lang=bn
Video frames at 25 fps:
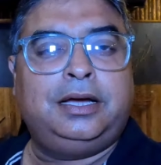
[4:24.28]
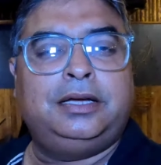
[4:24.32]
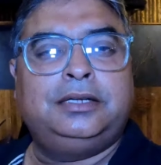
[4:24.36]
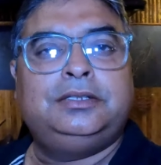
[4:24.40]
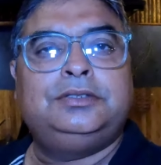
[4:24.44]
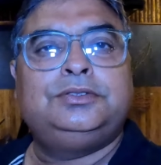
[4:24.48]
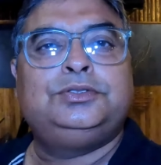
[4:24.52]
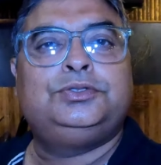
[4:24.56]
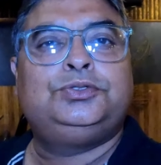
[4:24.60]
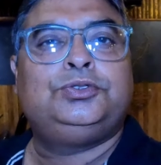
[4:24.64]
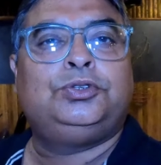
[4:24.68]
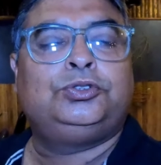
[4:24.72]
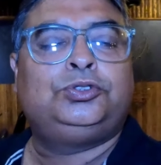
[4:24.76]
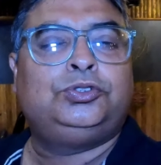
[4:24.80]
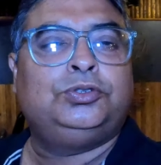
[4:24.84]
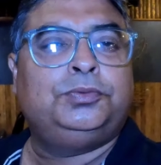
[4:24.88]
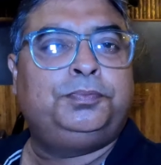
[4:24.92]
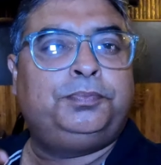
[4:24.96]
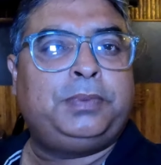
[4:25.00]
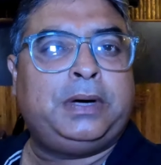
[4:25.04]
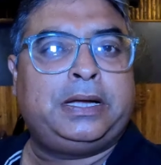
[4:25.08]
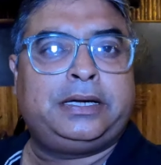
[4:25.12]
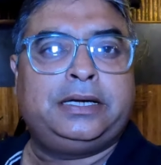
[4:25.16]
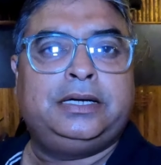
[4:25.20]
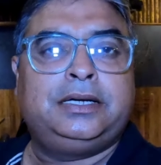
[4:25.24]
খান যত
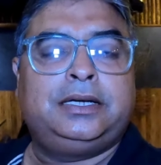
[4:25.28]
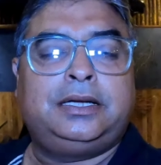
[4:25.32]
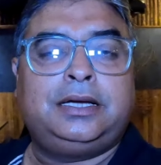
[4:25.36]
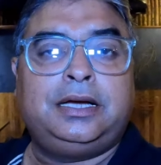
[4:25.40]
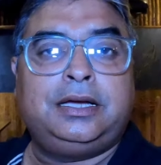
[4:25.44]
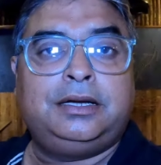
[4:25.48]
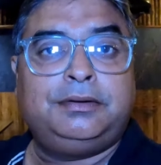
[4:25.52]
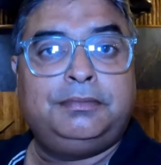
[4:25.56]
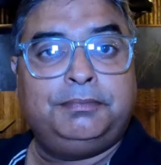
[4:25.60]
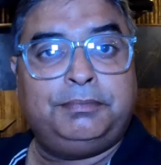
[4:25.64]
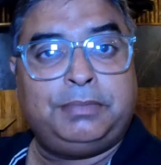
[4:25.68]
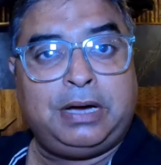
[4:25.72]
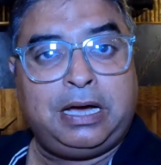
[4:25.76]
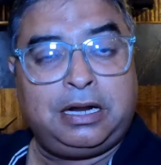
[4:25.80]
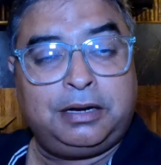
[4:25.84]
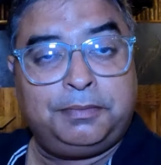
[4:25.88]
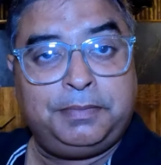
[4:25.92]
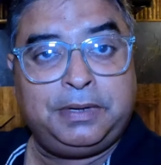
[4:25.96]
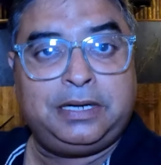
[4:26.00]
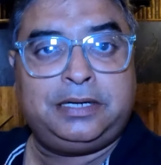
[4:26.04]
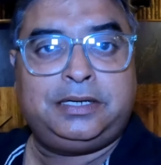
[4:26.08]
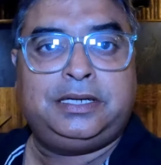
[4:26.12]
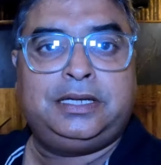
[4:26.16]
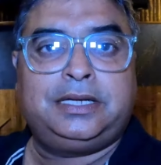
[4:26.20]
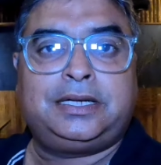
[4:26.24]
পারেন খান
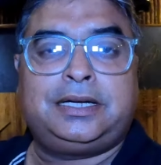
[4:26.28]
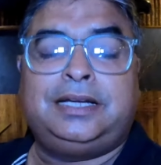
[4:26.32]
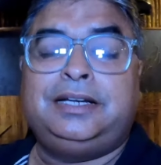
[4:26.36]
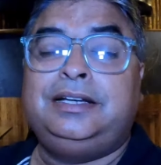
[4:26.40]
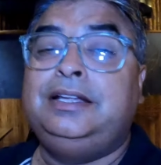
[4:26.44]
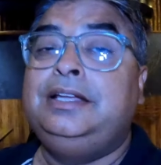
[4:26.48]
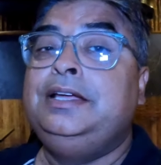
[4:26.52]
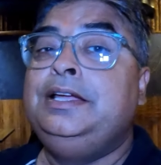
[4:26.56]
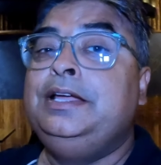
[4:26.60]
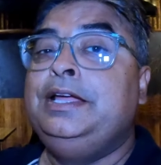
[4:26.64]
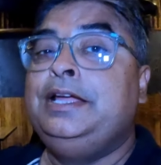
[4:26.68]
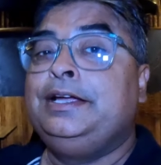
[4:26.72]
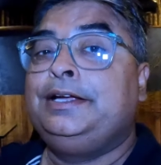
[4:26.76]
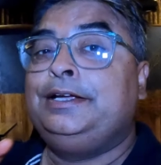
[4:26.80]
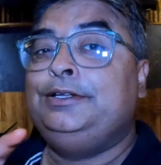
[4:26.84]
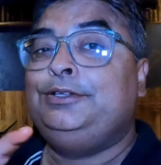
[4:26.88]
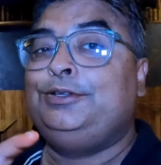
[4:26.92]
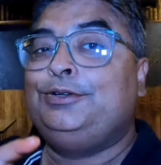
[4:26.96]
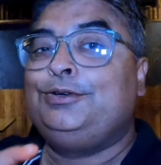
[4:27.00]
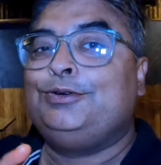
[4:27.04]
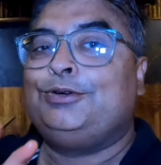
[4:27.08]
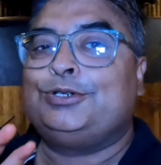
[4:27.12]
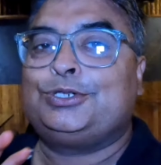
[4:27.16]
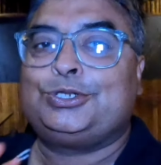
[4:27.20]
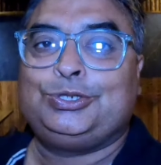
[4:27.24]
বারবার নিয়ে খান
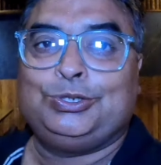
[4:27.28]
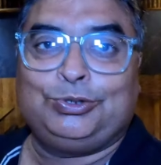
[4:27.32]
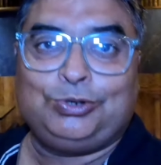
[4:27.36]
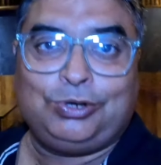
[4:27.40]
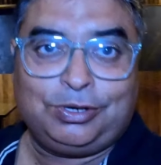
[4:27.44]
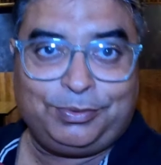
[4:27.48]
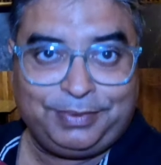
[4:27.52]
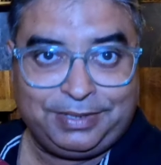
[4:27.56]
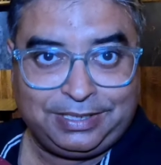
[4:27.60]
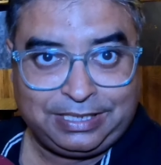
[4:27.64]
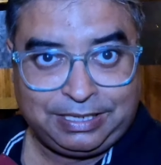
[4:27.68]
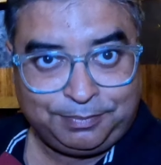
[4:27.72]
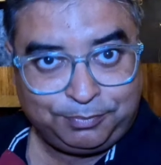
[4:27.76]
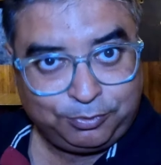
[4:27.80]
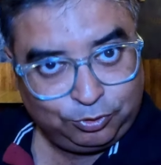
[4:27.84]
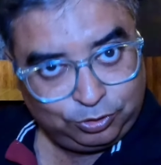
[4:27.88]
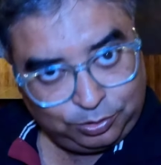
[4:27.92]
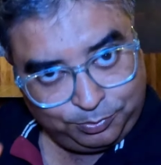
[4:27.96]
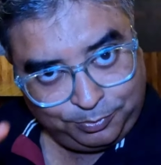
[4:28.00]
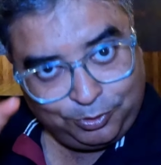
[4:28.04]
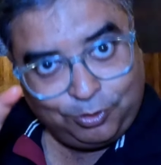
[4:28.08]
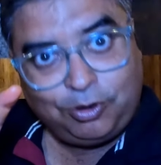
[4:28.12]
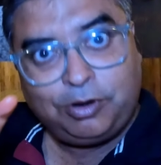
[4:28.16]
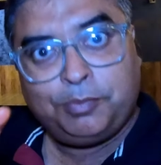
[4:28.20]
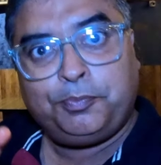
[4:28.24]
কিন্তু নষ্ট করবেন না
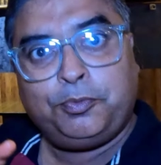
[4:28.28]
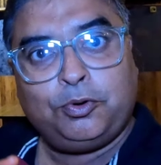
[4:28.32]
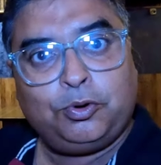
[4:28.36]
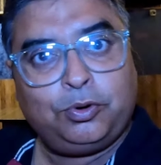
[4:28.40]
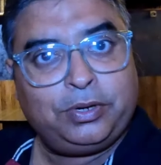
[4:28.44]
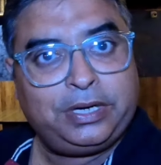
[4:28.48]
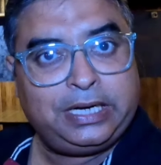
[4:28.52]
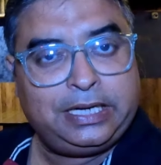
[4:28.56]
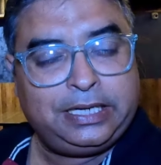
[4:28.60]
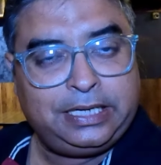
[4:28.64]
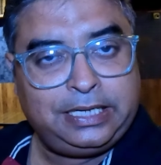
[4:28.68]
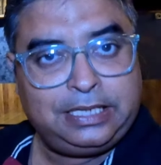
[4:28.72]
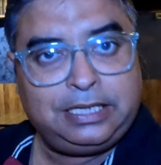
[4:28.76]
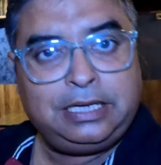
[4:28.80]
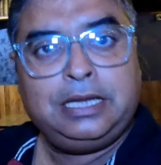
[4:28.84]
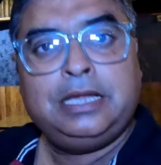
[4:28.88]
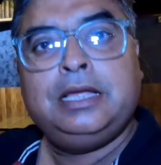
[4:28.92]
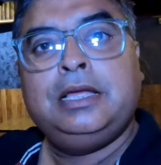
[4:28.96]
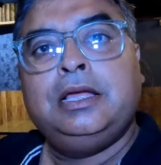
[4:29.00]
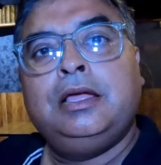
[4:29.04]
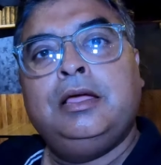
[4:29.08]
প্রথমে অল্প করে নিন